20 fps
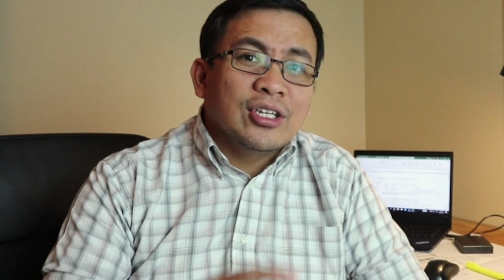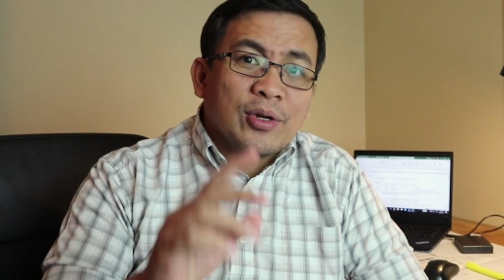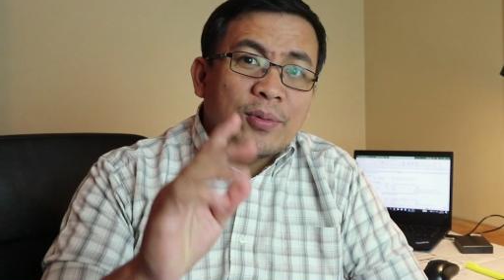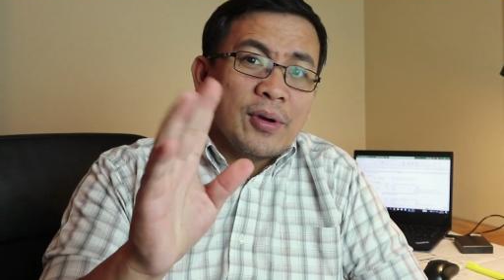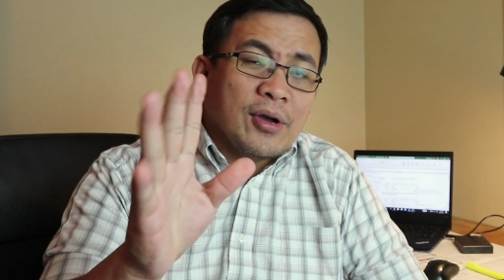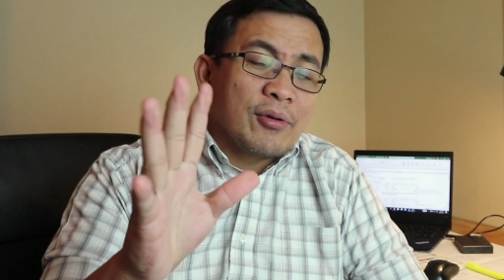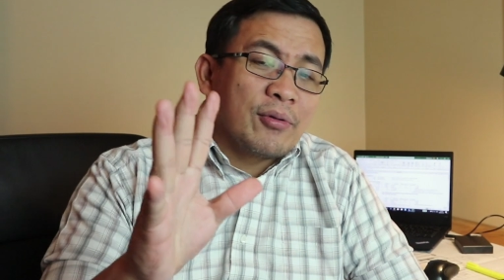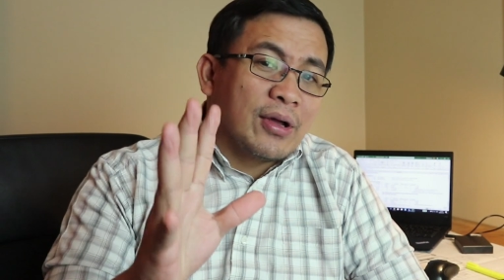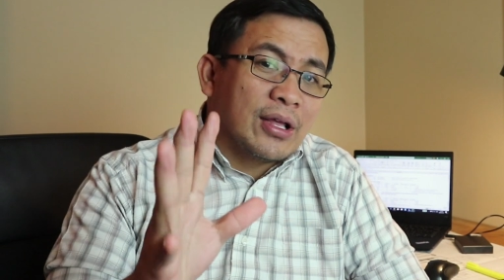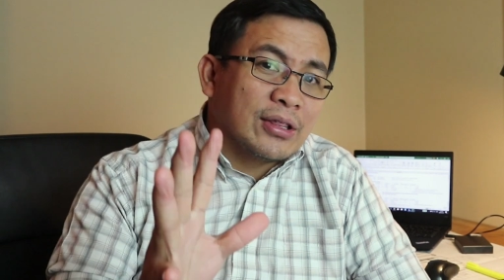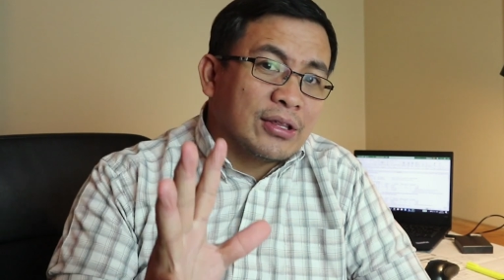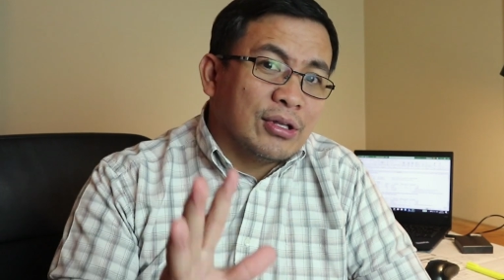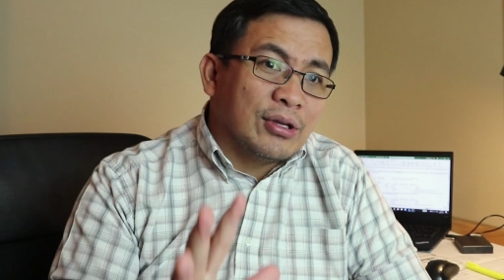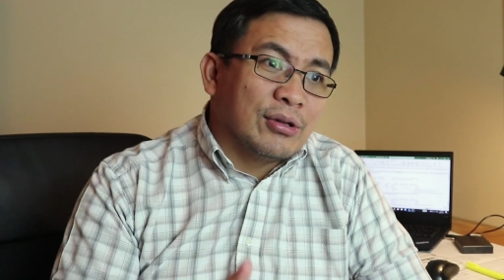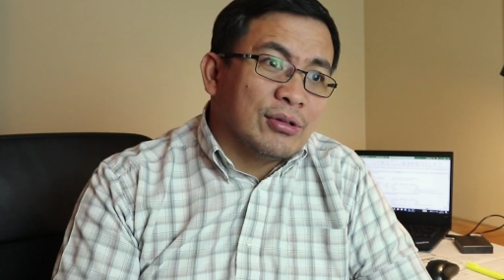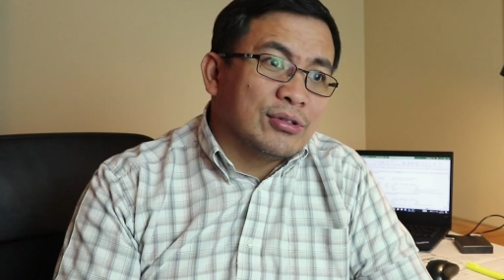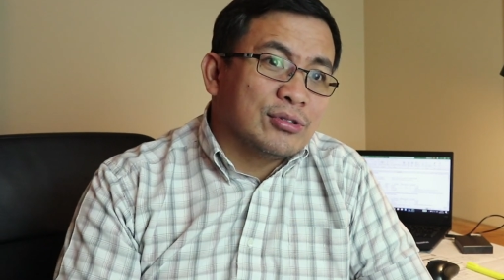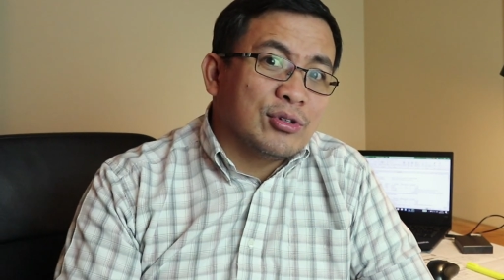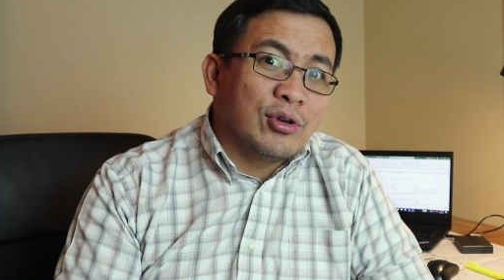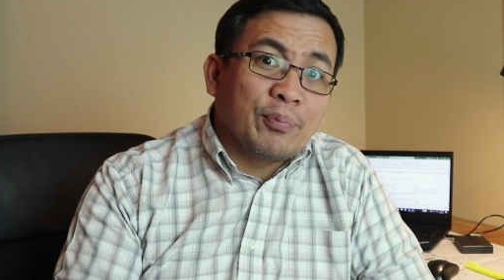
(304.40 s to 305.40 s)
hindi ko makwento
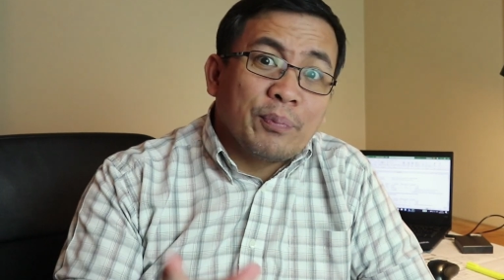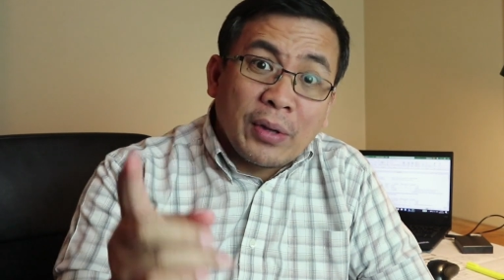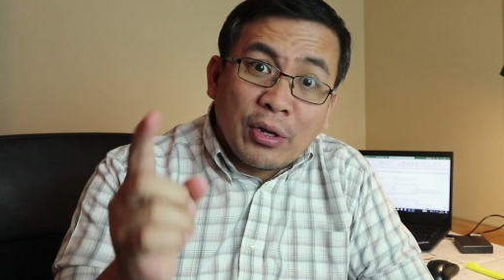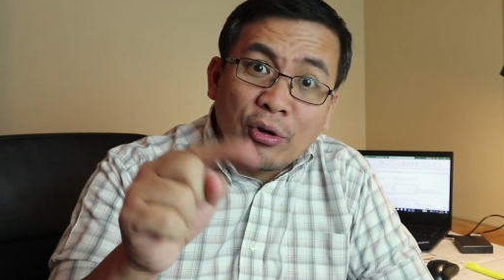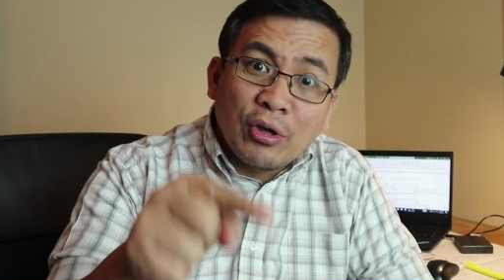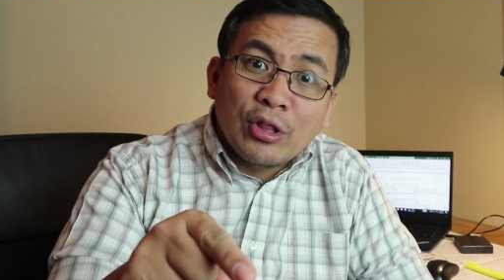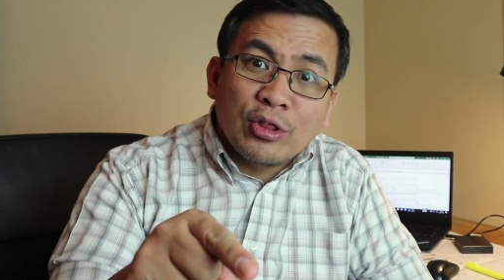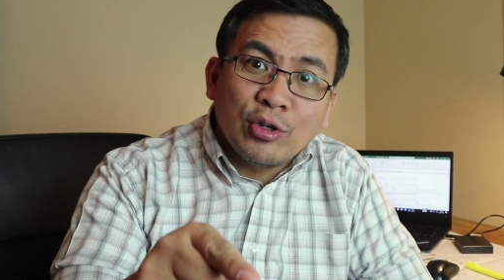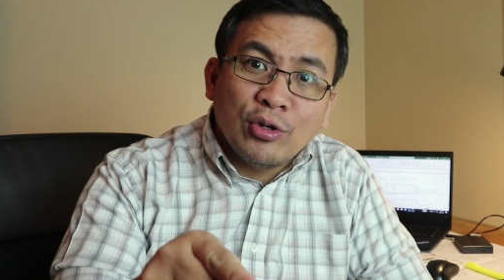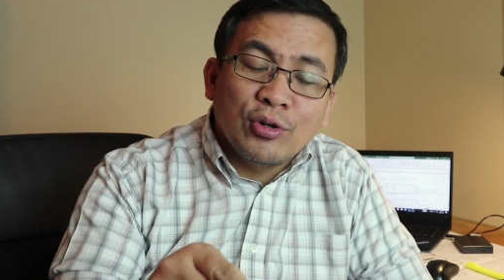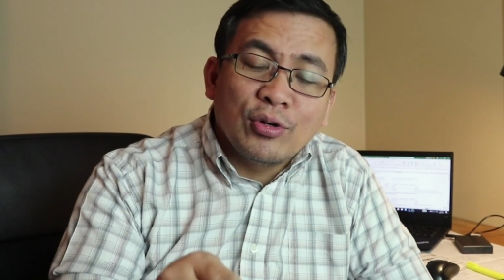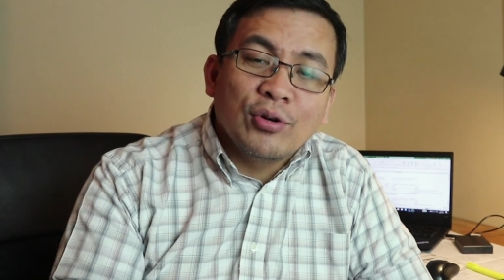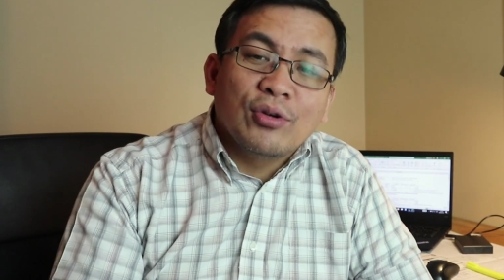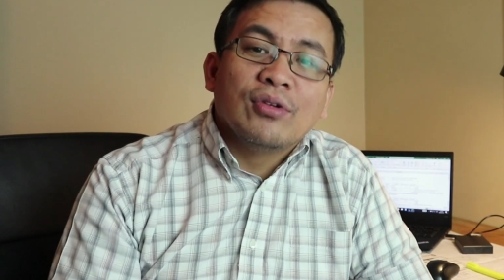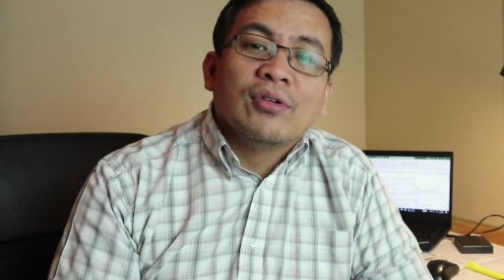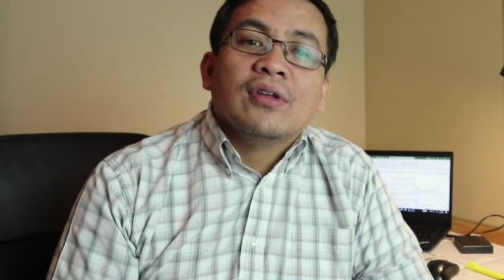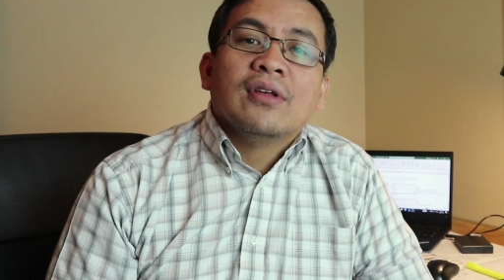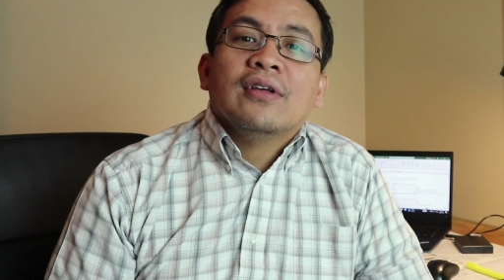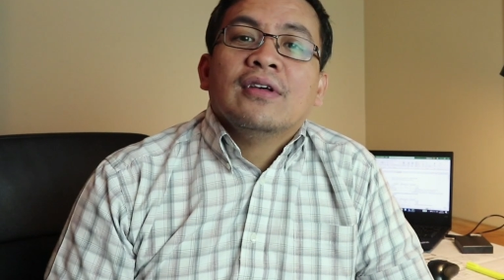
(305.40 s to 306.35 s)
yon So, pero ito,